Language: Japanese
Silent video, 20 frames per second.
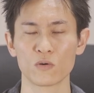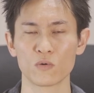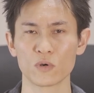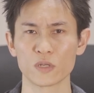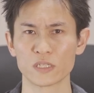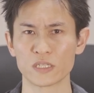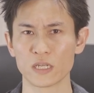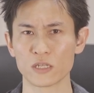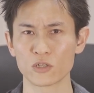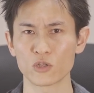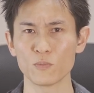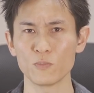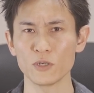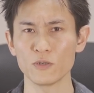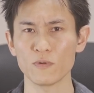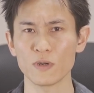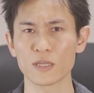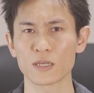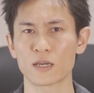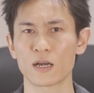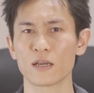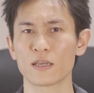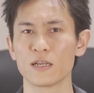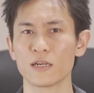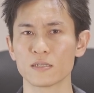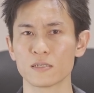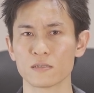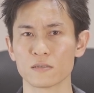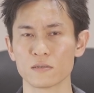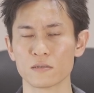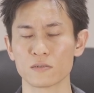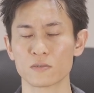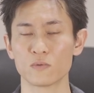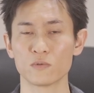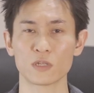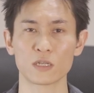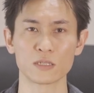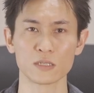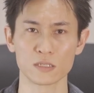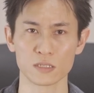これ ZV-1 に限らず
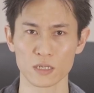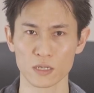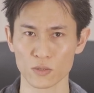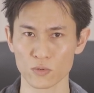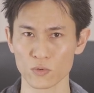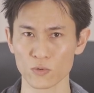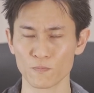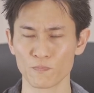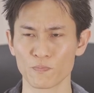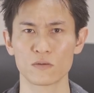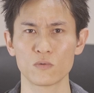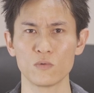そうなんですけど、